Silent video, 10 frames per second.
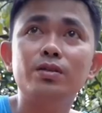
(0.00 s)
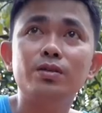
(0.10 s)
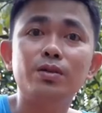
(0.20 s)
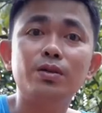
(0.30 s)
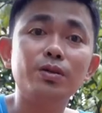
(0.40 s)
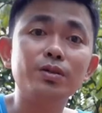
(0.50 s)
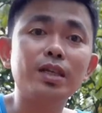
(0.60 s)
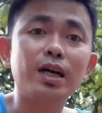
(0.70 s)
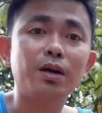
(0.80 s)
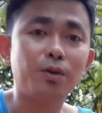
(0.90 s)
Oo
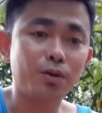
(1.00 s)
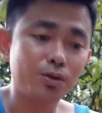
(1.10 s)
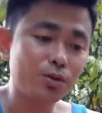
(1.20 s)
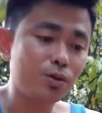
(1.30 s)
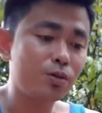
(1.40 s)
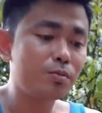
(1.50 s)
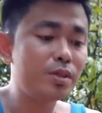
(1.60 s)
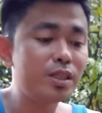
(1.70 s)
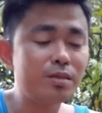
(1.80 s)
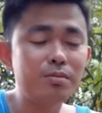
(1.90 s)
daw, so
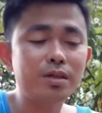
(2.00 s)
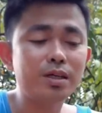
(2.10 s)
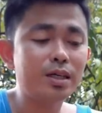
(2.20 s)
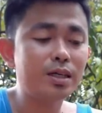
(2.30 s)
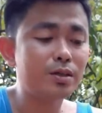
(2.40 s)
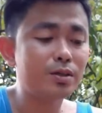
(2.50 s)
binibigay